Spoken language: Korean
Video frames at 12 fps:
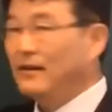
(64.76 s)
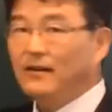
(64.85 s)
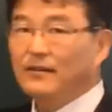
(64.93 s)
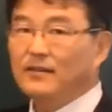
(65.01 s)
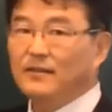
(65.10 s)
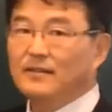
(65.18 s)

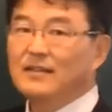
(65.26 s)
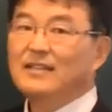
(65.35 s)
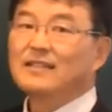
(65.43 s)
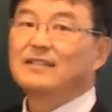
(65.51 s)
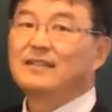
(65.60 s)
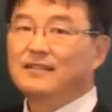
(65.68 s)
어떤
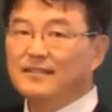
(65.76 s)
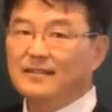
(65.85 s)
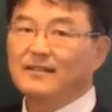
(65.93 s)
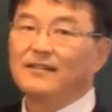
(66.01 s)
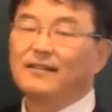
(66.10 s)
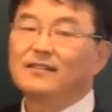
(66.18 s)

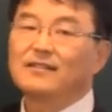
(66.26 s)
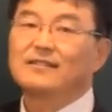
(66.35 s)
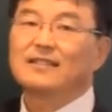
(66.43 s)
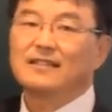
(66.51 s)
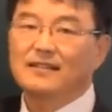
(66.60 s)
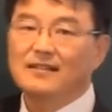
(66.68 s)
그릇,
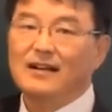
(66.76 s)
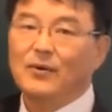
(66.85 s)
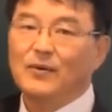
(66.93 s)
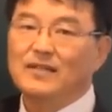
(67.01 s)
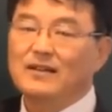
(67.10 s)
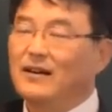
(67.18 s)
어떤 틀을
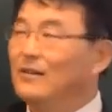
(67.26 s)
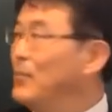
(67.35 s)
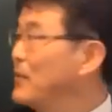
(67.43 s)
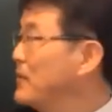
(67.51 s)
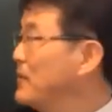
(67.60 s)
갖고 있는가를 보는